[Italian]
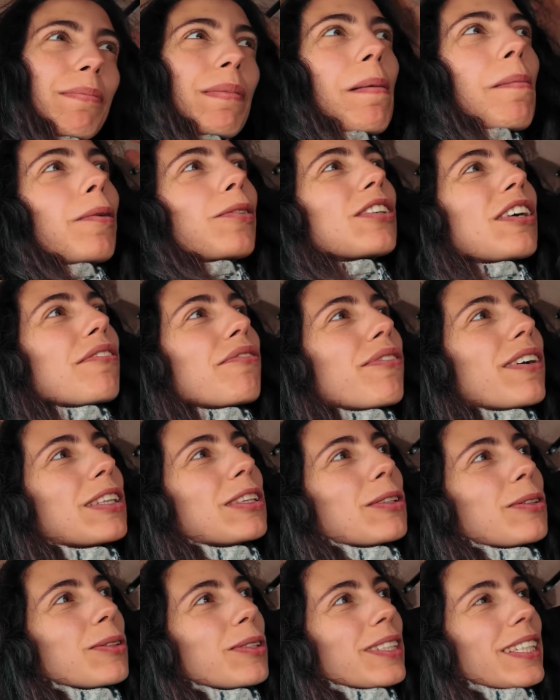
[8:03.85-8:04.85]
Abbiamo già
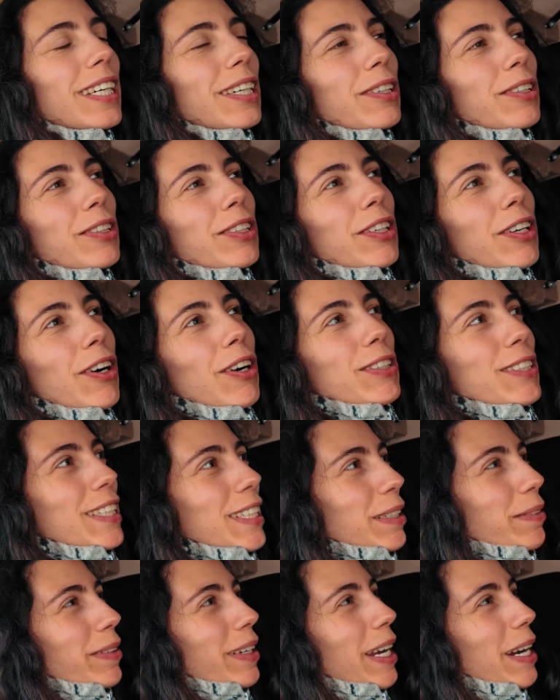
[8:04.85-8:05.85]
fatto un sacco di
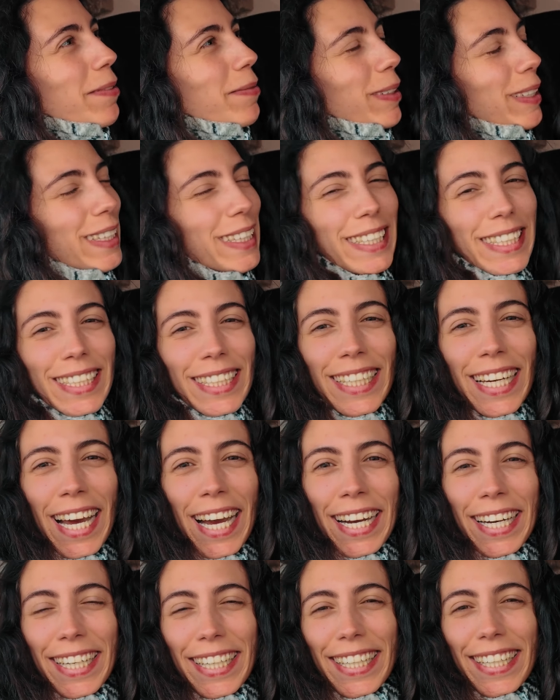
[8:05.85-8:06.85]
cose di prima
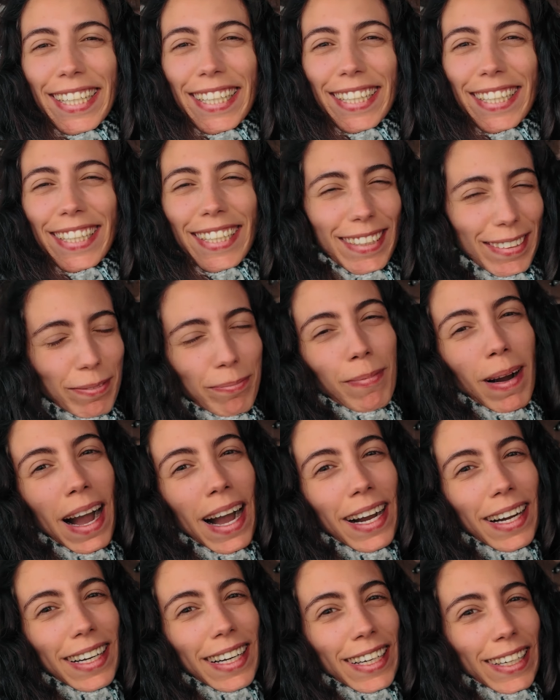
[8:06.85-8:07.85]
mattina
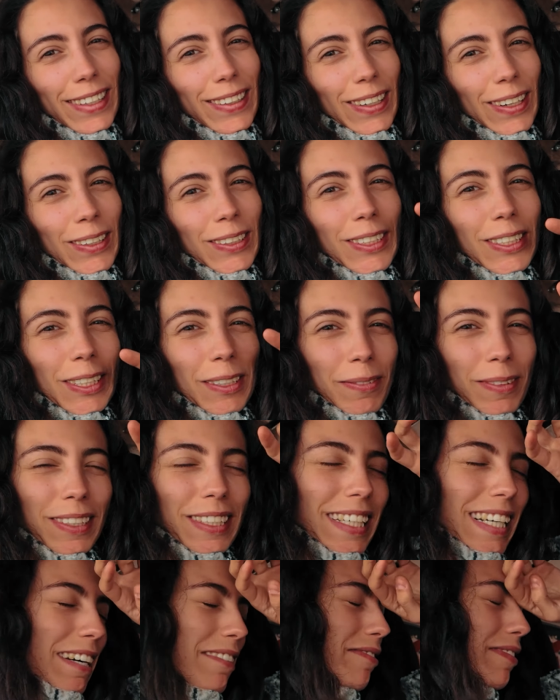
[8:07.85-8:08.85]
ma ancora non ci siamo
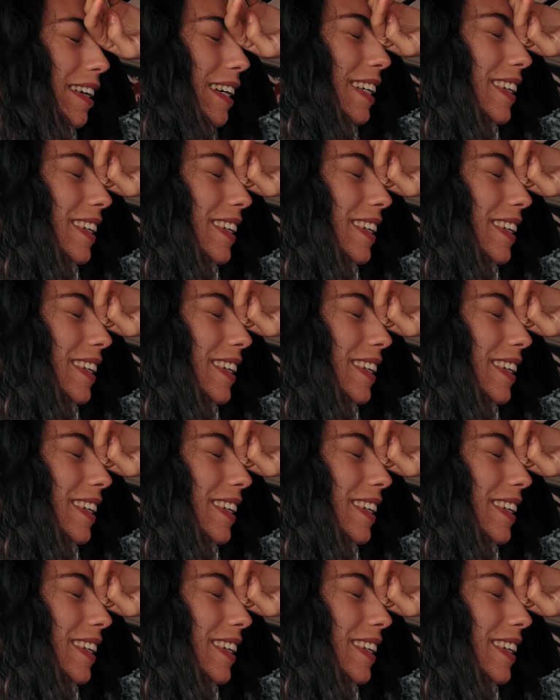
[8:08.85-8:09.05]
presi il caffè. Ci